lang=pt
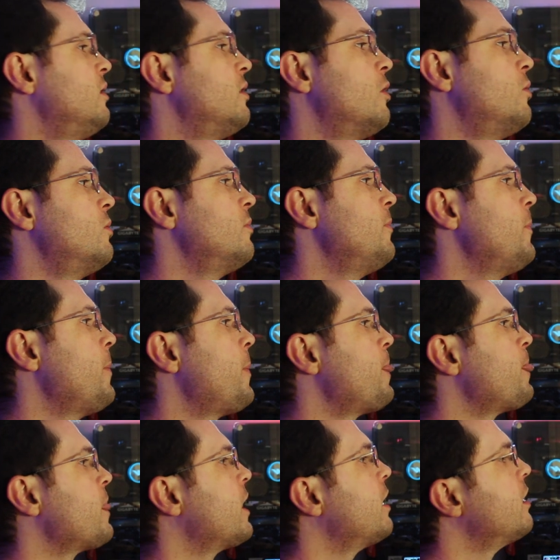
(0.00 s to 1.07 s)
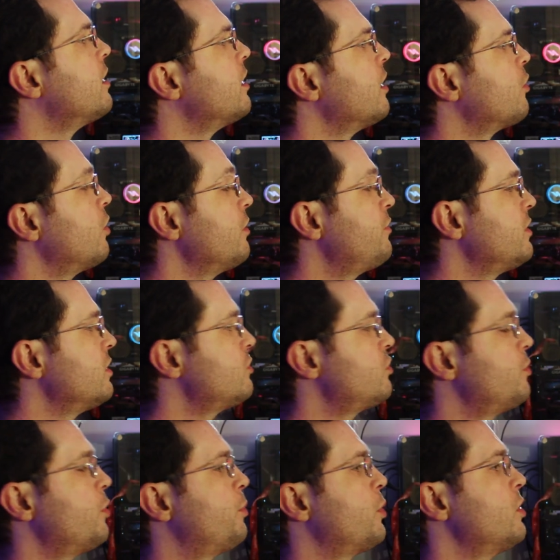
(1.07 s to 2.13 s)
Então, agora falando
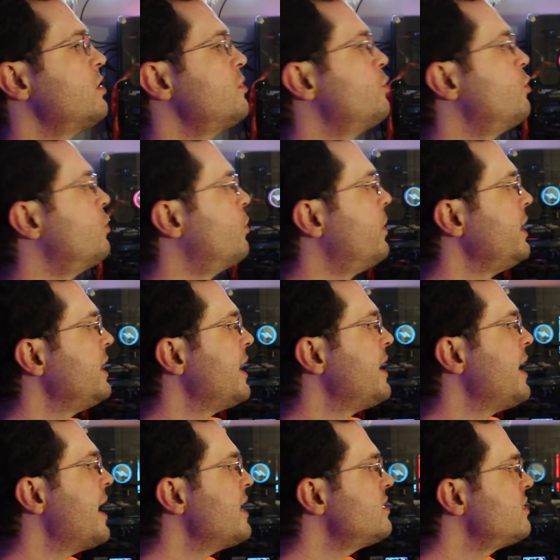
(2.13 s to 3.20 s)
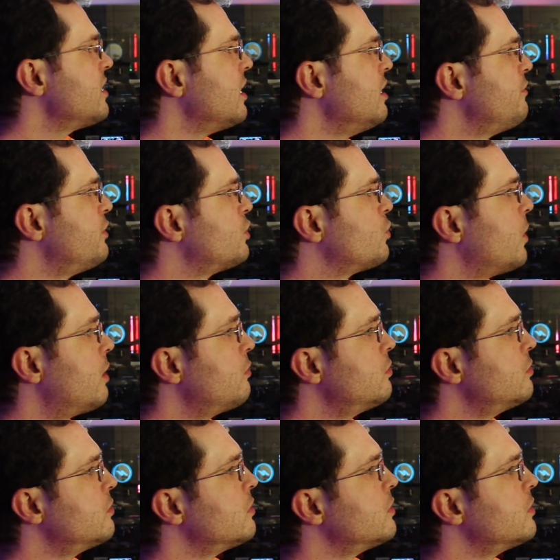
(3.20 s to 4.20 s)
sobre o próximo, o NRS, Rally Virtual.